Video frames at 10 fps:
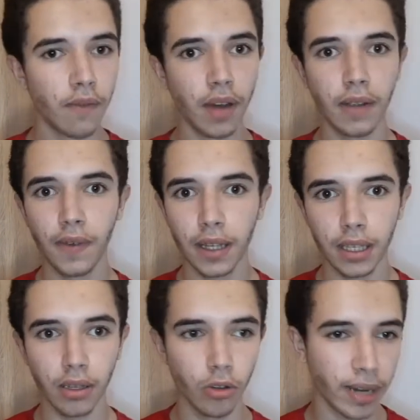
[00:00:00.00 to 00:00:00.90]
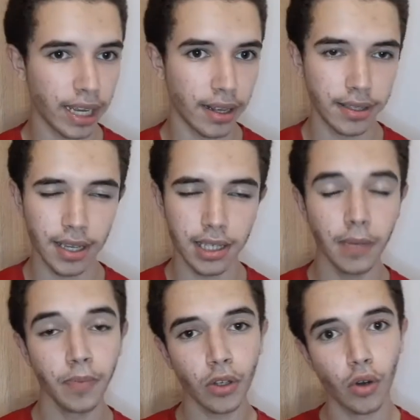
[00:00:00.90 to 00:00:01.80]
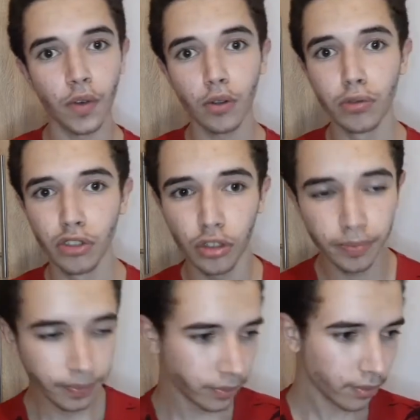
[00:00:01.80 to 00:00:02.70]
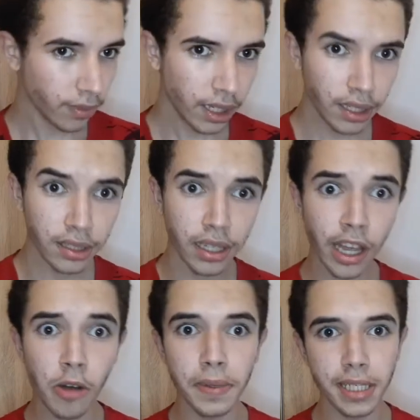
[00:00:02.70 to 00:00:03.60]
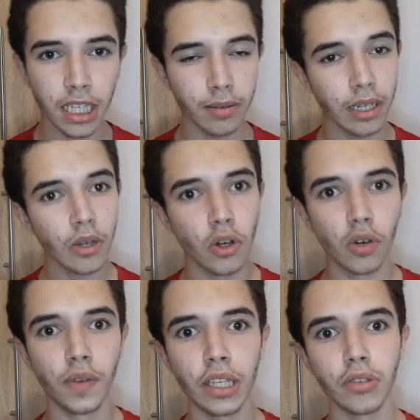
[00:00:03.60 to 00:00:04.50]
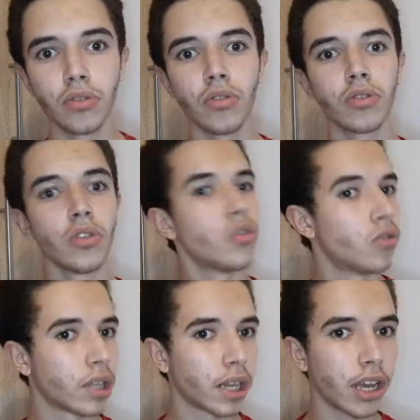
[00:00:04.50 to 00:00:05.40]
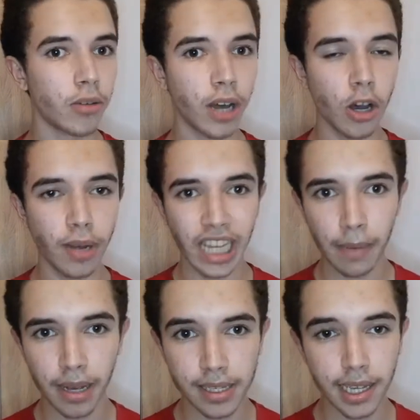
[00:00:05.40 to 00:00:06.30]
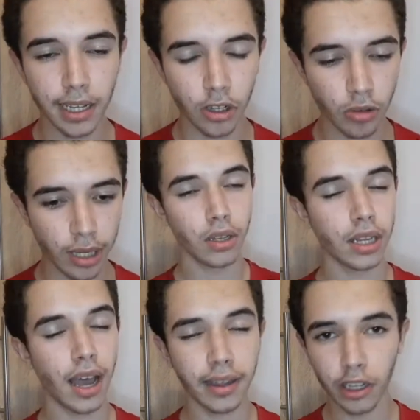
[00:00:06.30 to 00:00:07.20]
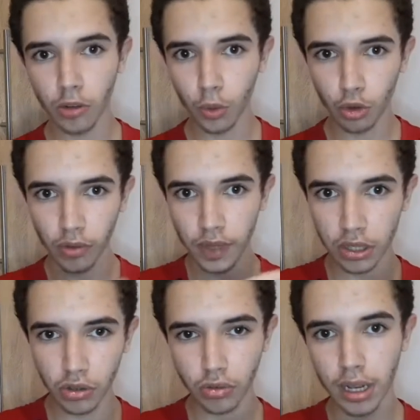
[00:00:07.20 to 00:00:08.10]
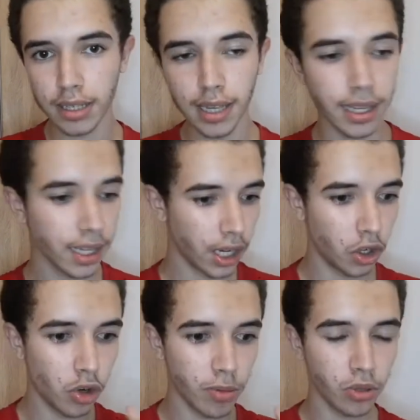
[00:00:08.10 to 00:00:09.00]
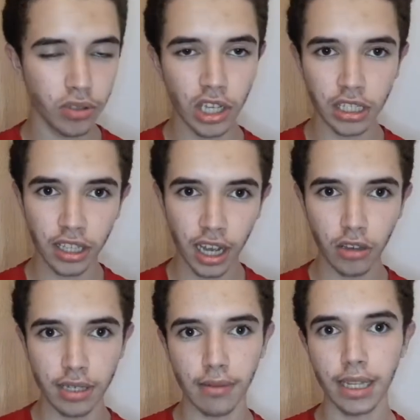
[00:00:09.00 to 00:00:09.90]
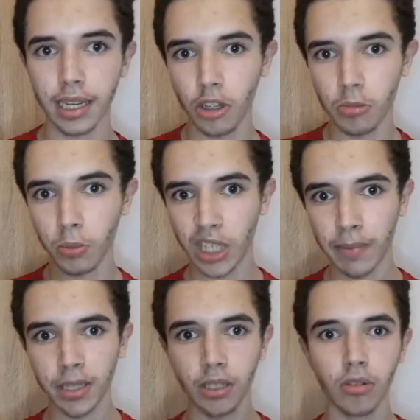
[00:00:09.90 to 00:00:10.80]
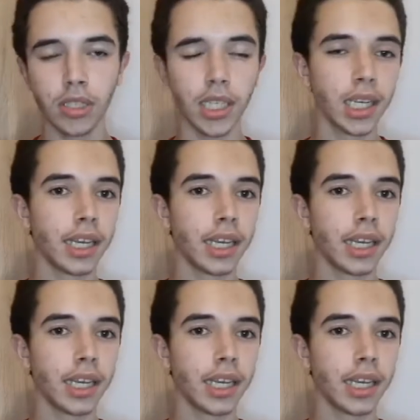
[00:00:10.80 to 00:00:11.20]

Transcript: فالفيردي اليوم كان اساسي وفي الهجوم نلقاو بنزيما وفينيسيوس ونلقاو معاهم اللاعب هازار اليوم لاحظنا اليوم وجود فينيسيوس وهازار اللي هما زوج اجنحه يسرى ولكن اليوم المدرب ماشيلوتي